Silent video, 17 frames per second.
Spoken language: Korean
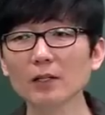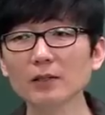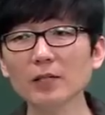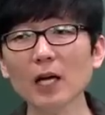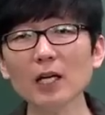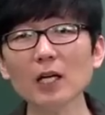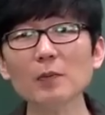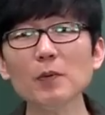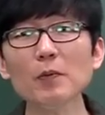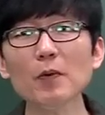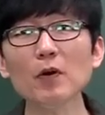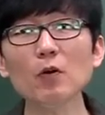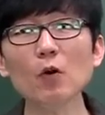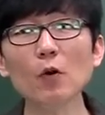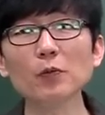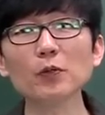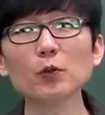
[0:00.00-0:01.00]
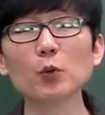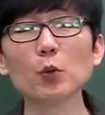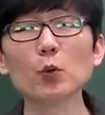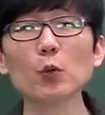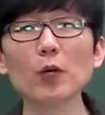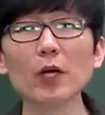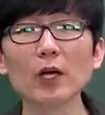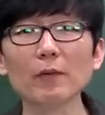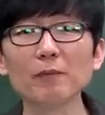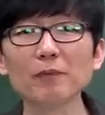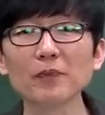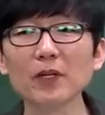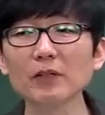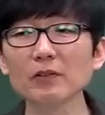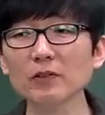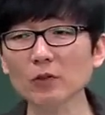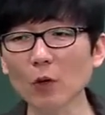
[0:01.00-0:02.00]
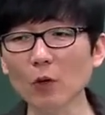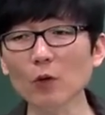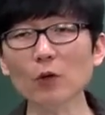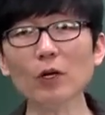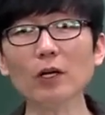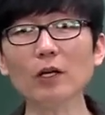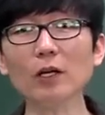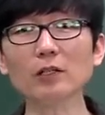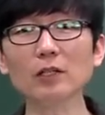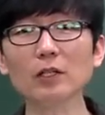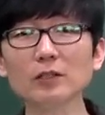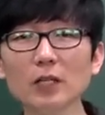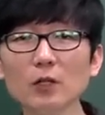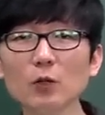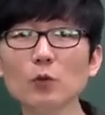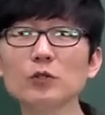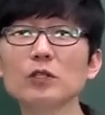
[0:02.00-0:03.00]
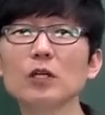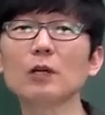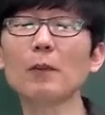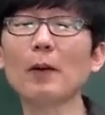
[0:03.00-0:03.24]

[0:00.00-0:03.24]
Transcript: 사람이 별로 없어 도로에 그래서 널널하게 그냥 자기 혼자